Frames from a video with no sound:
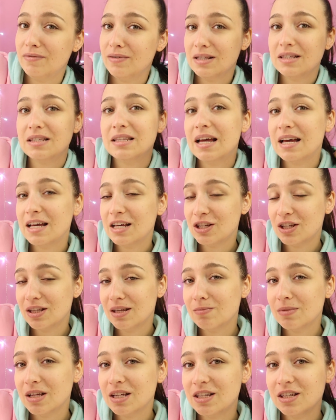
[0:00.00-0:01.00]
więc daję
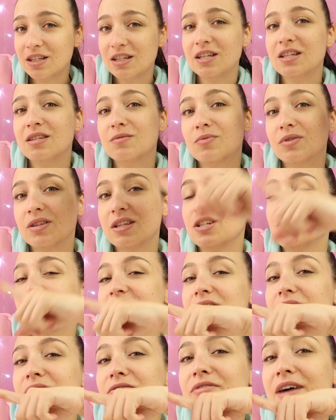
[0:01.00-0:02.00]
7 na 10, bo też
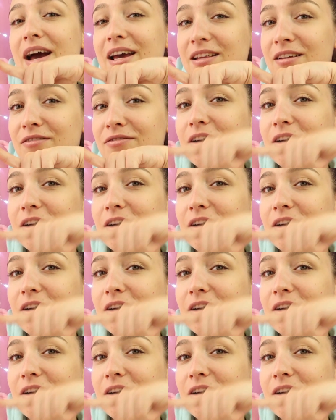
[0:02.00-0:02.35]
jest fajna